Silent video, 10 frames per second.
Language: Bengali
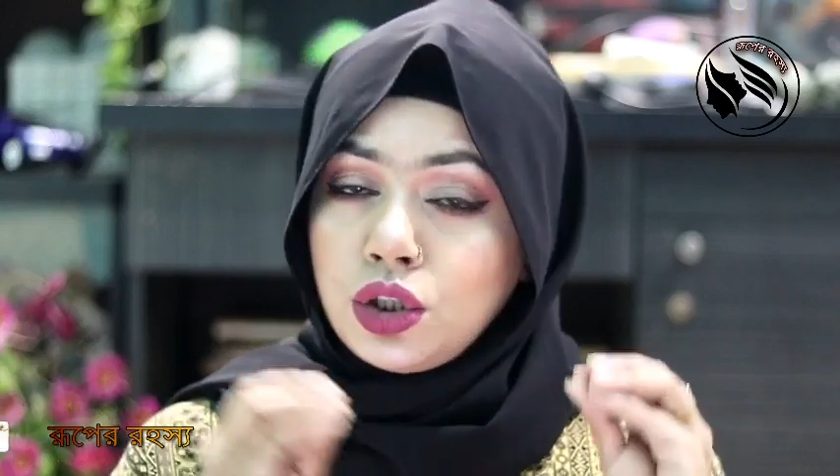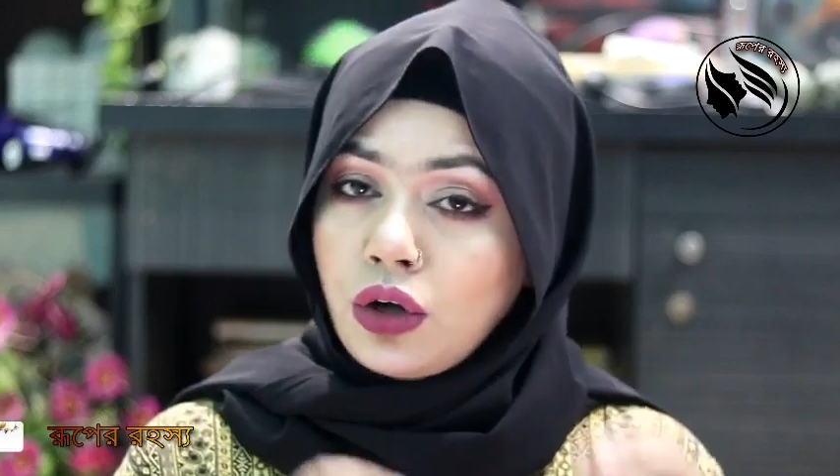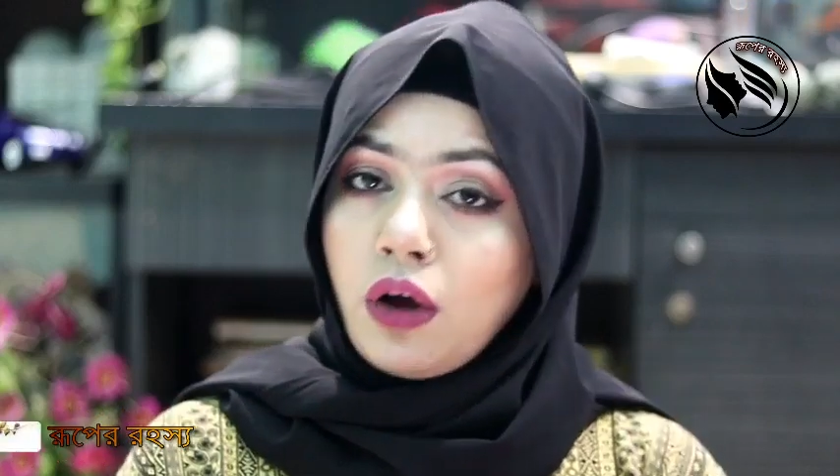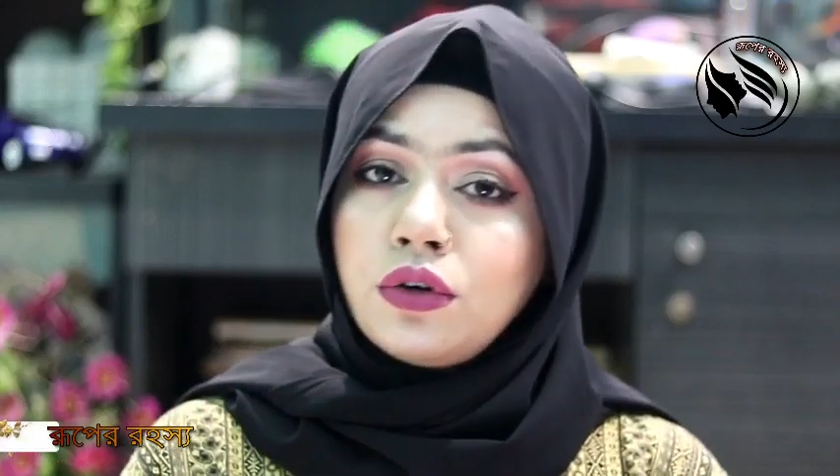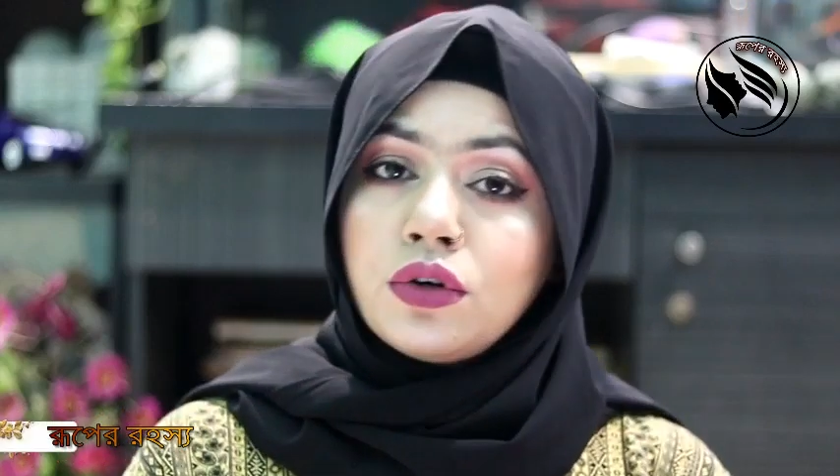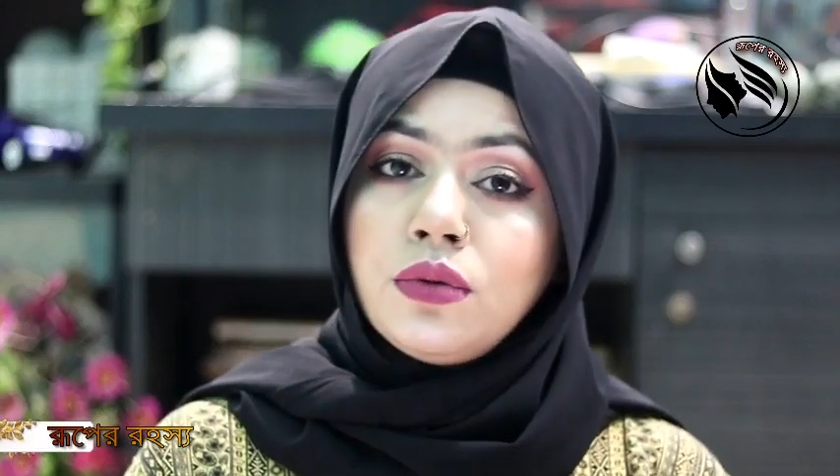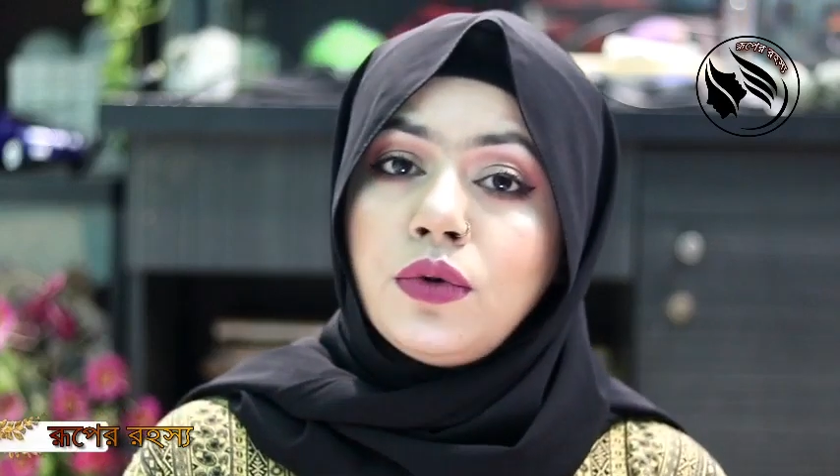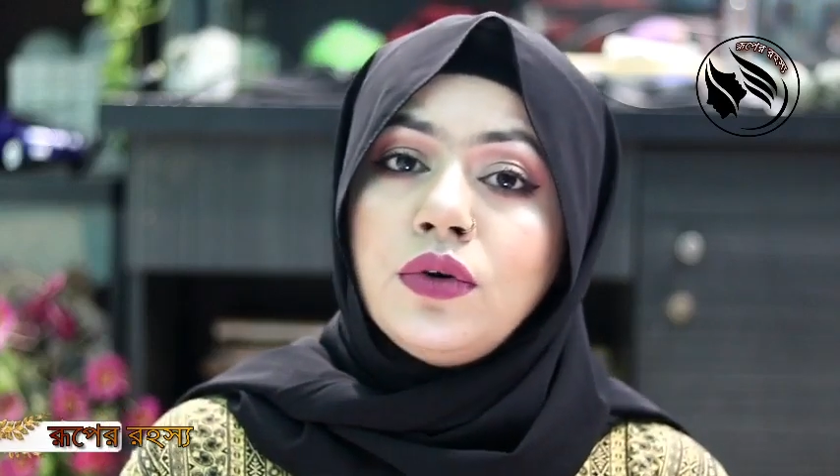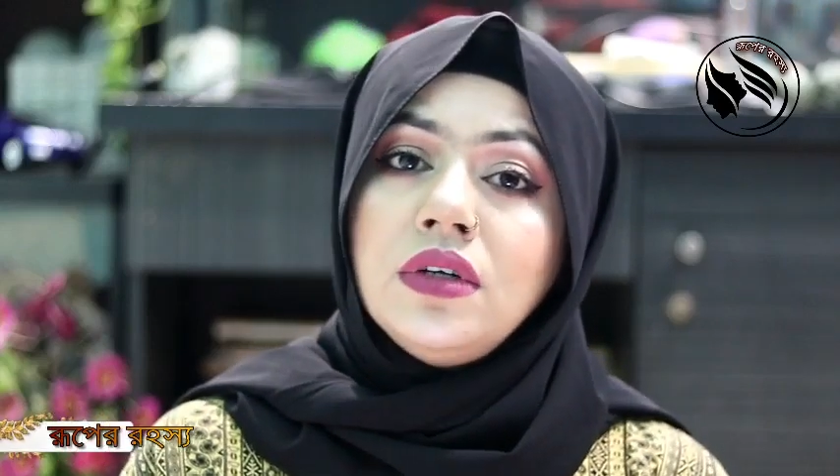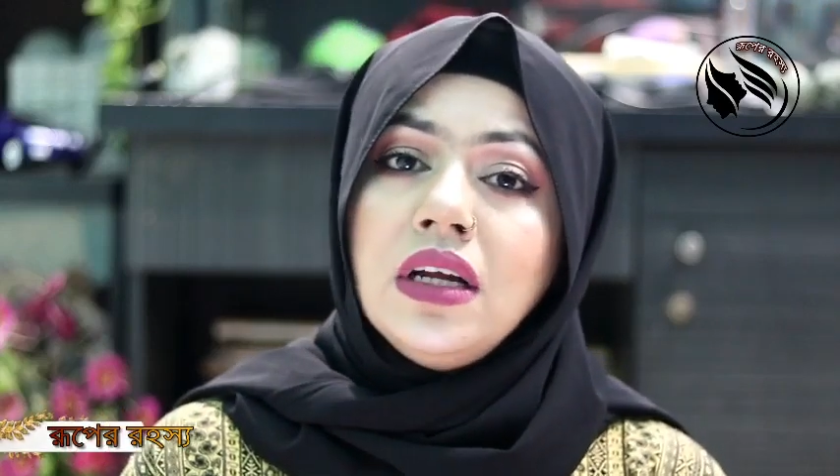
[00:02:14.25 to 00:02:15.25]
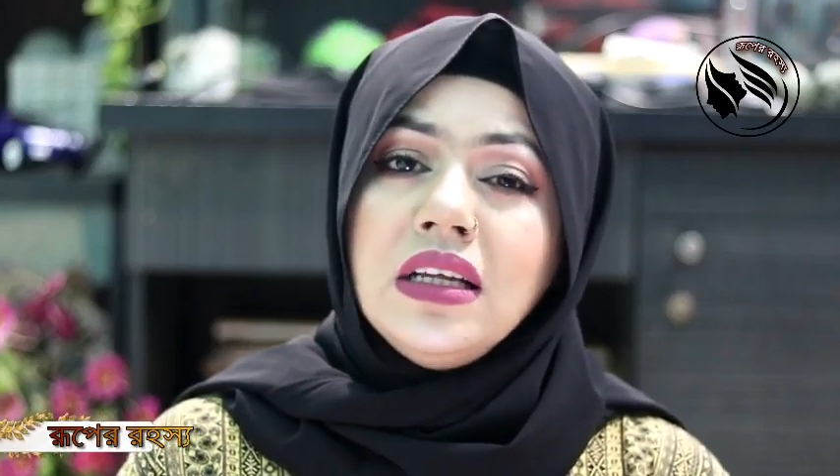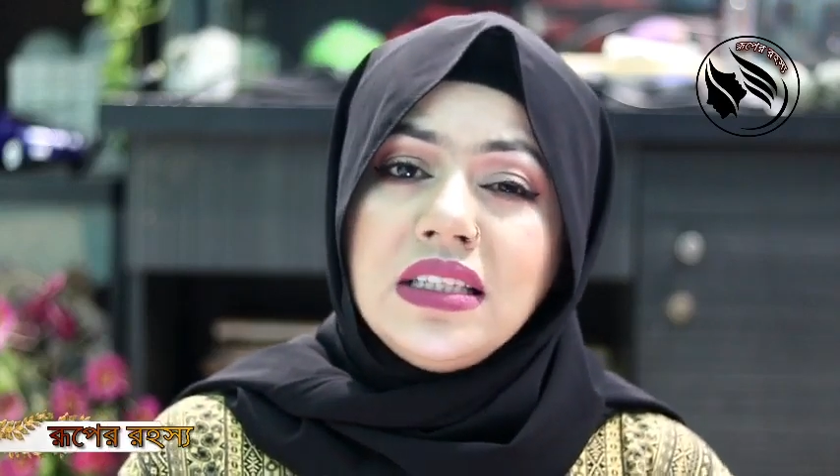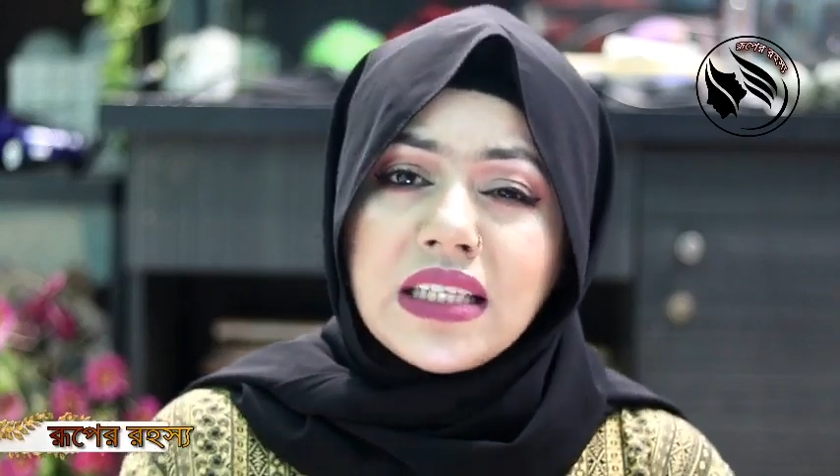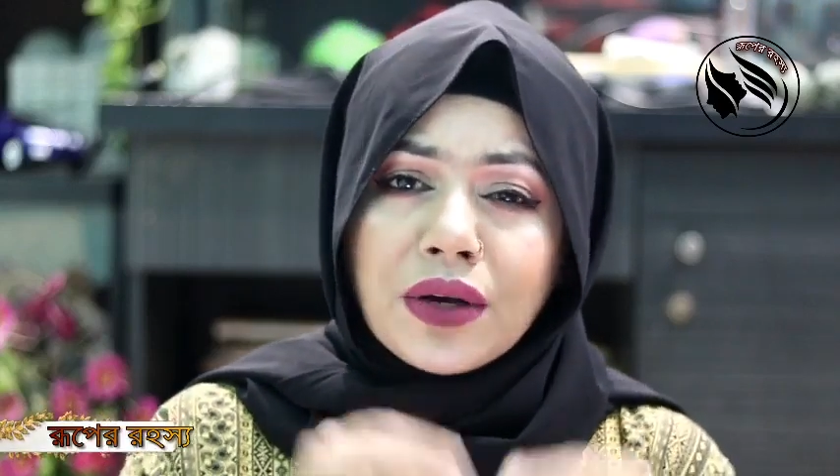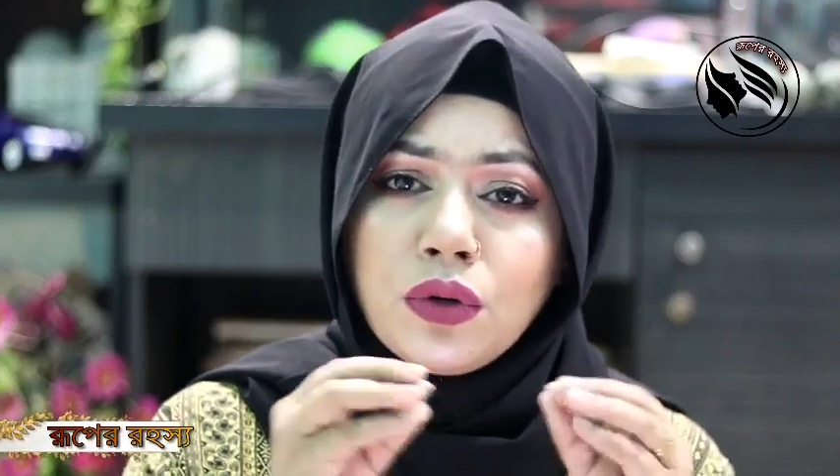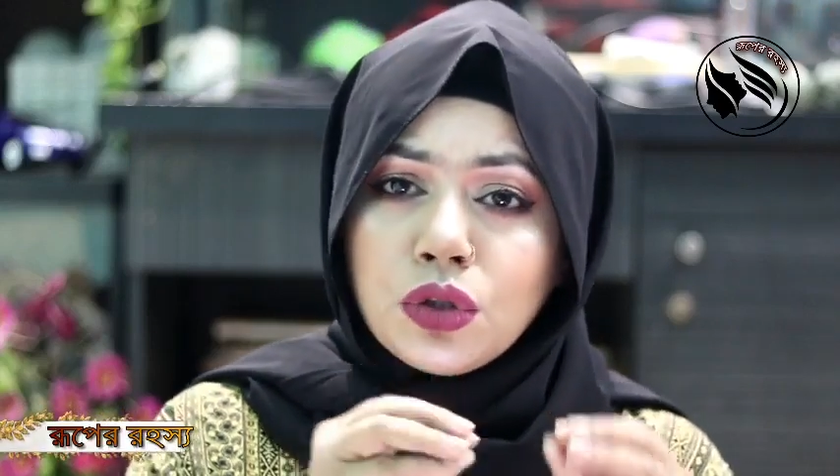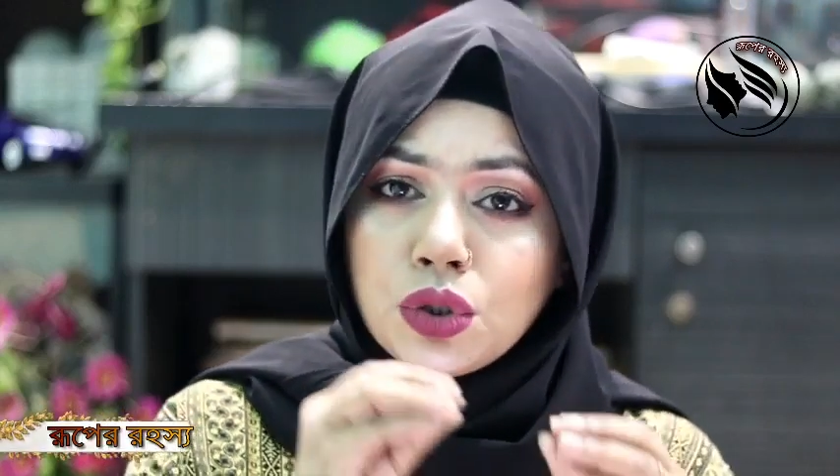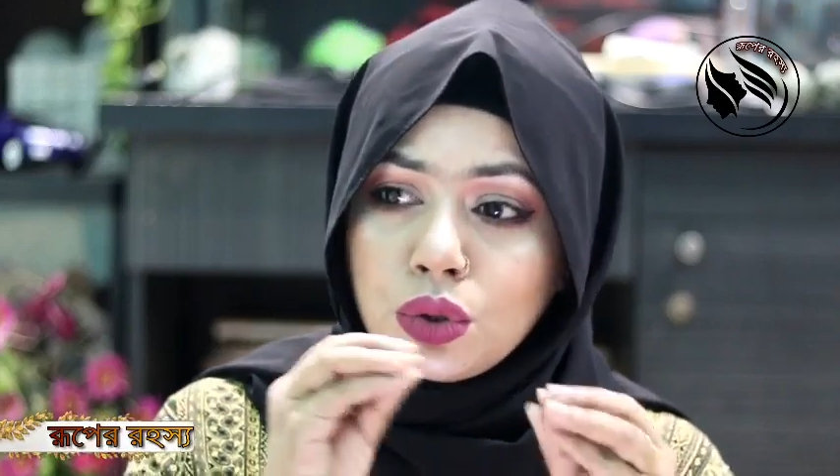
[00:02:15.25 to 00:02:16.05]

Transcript: সংক্রমণ যে কোনো